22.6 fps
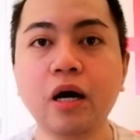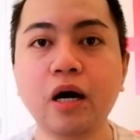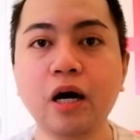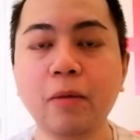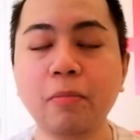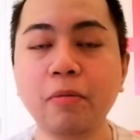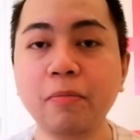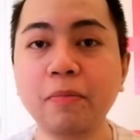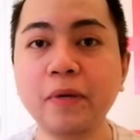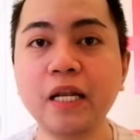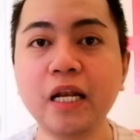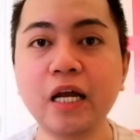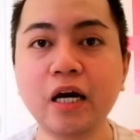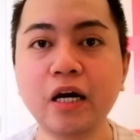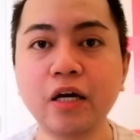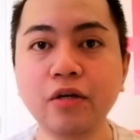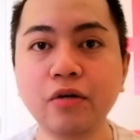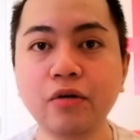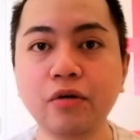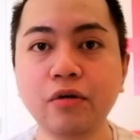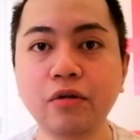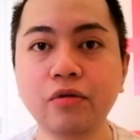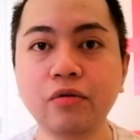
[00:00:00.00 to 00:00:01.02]
uh, pipila
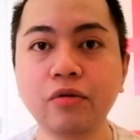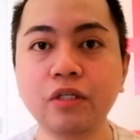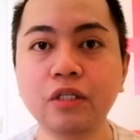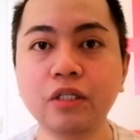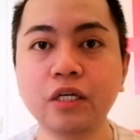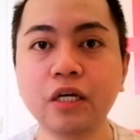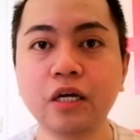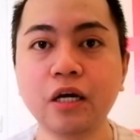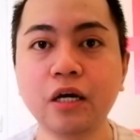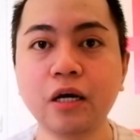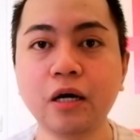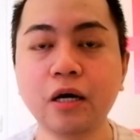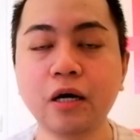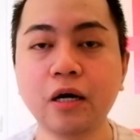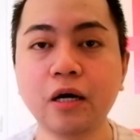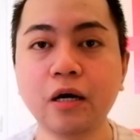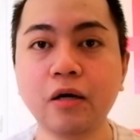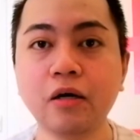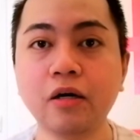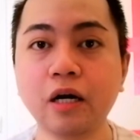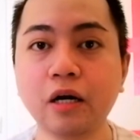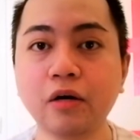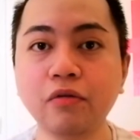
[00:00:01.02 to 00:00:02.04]
kayo dun
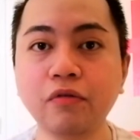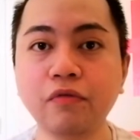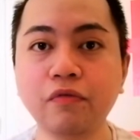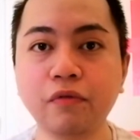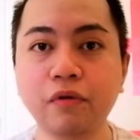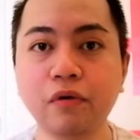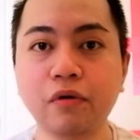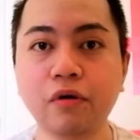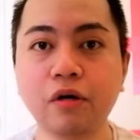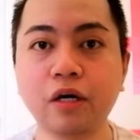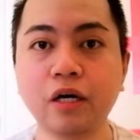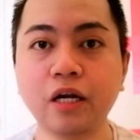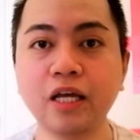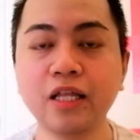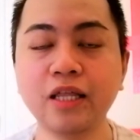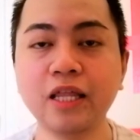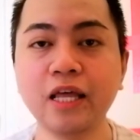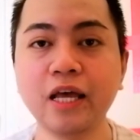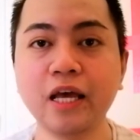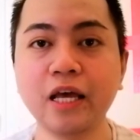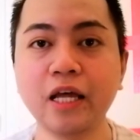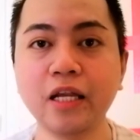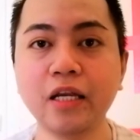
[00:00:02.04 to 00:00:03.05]
sa ground floor and
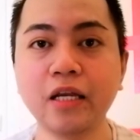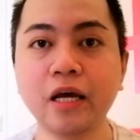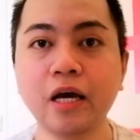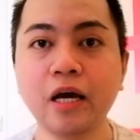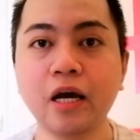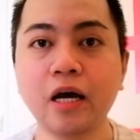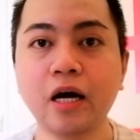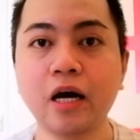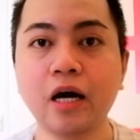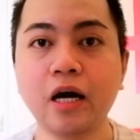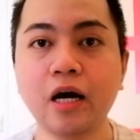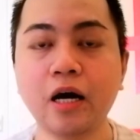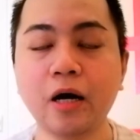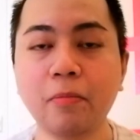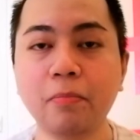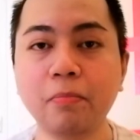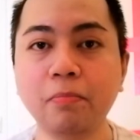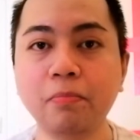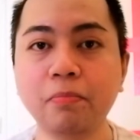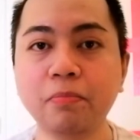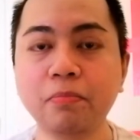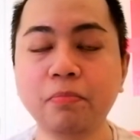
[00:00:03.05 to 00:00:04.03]
then uh,